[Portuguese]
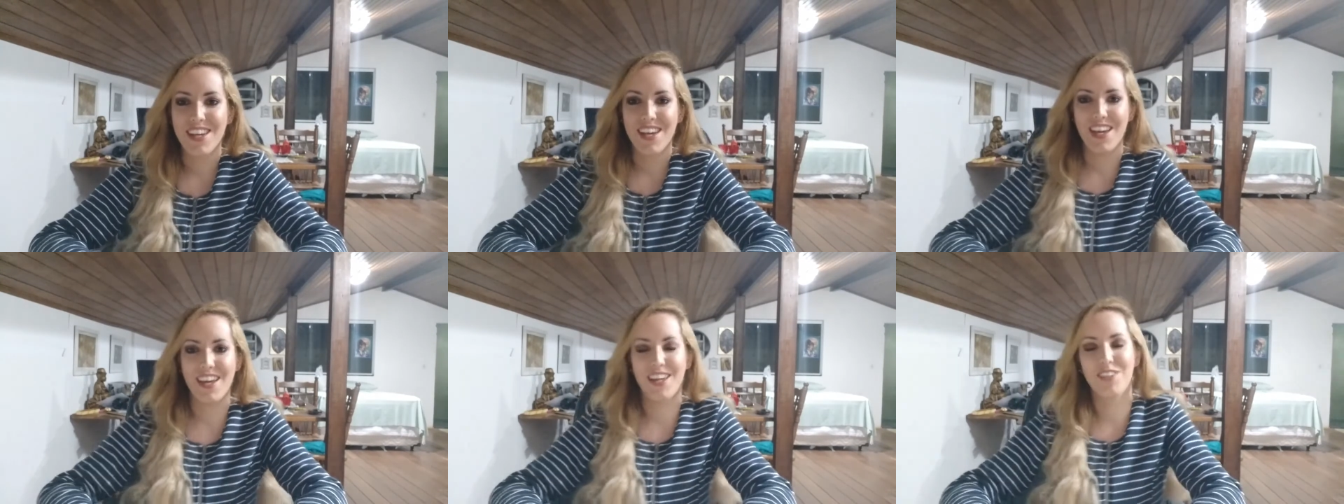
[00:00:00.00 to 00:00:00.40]

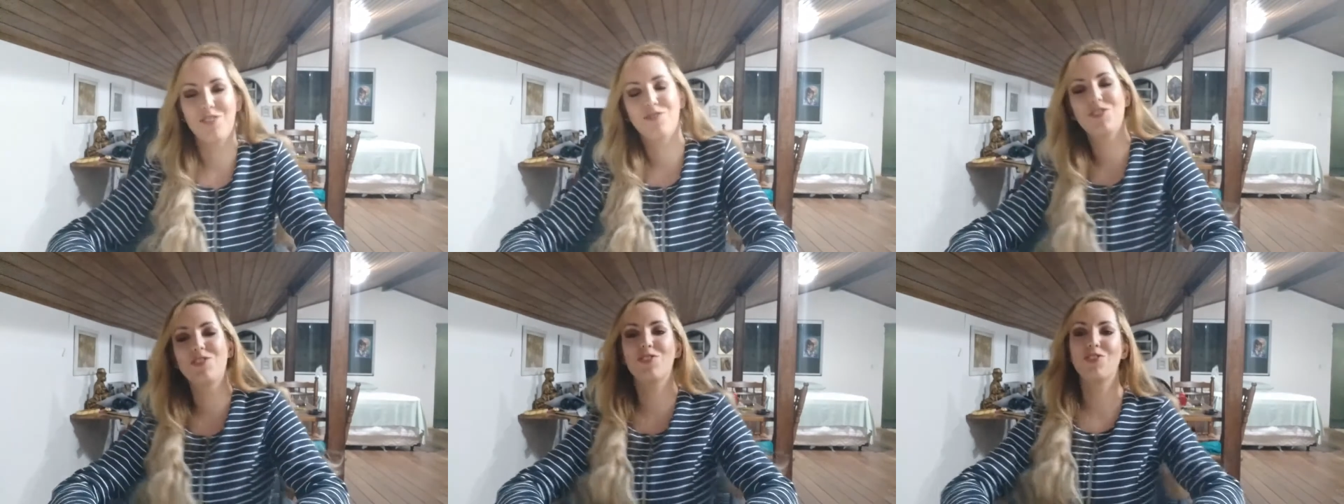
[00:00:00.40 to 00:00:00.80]
É, no
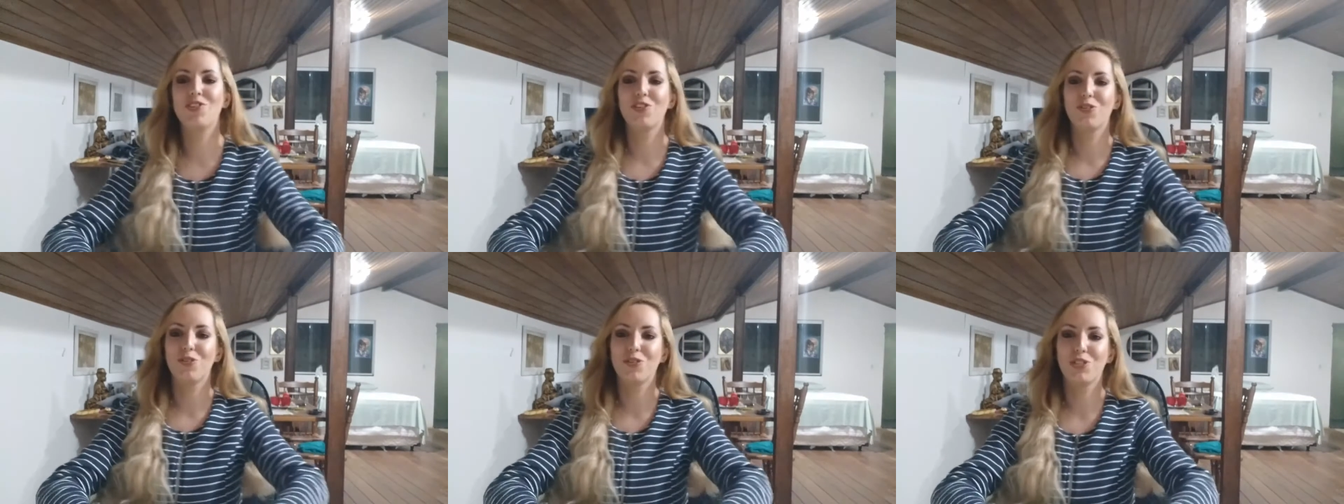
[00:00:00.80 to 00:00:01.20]
vídeo
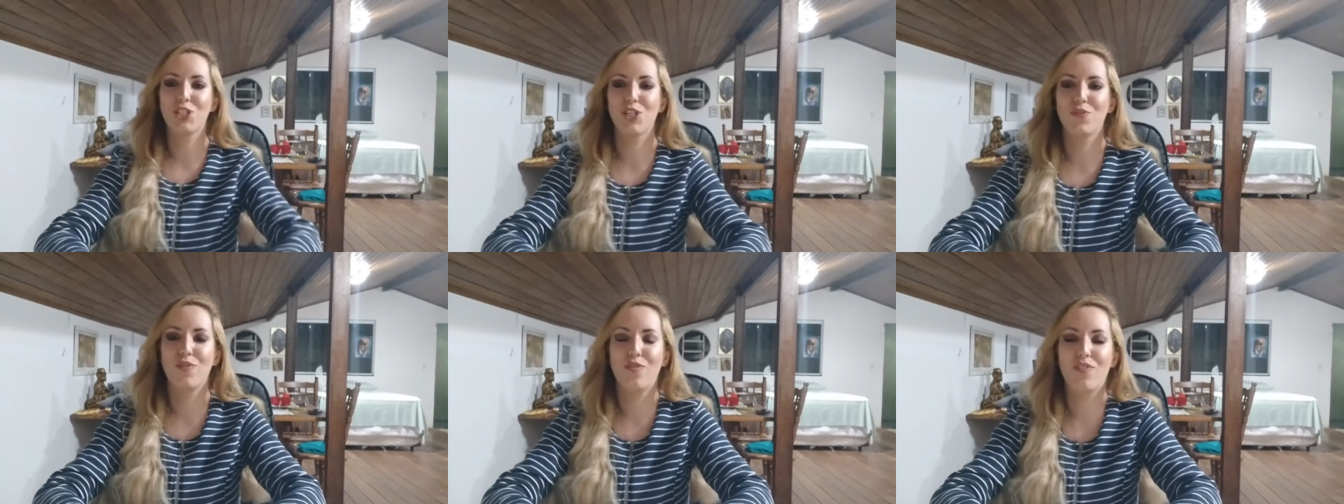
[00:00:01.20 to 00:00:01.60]
de hoje
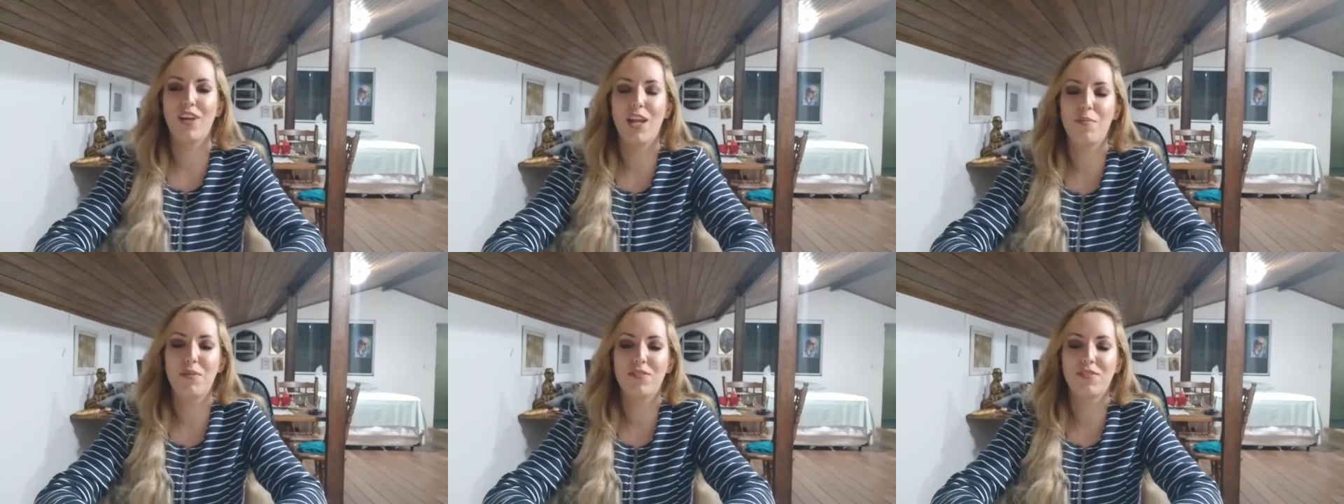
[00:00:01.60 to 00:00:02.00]
eu vou
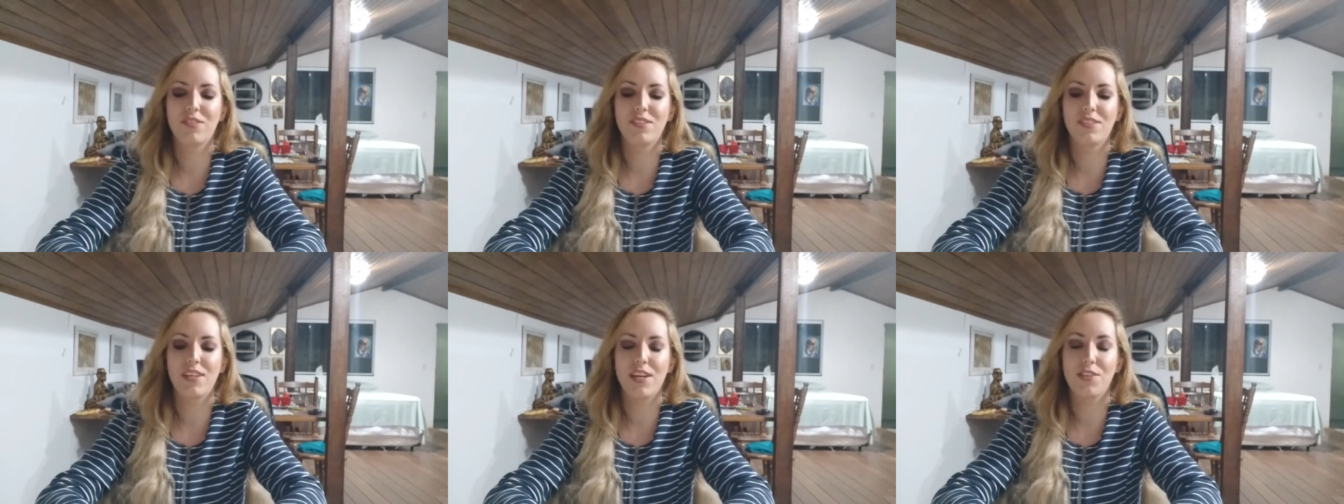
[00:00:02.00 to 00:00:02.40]
falar para
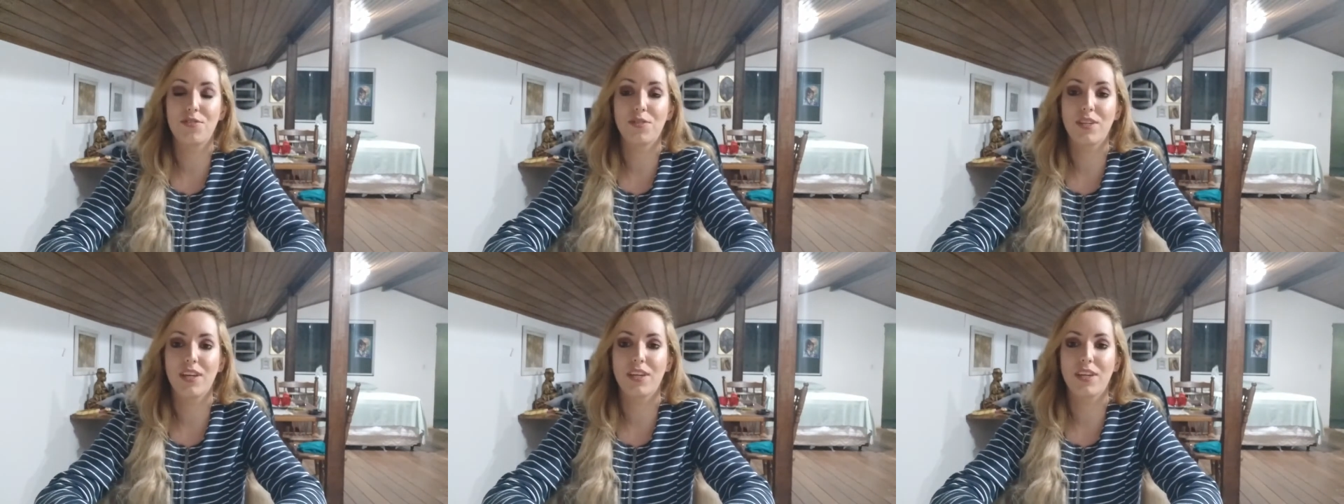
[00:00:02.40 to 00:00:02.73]
vocês o que,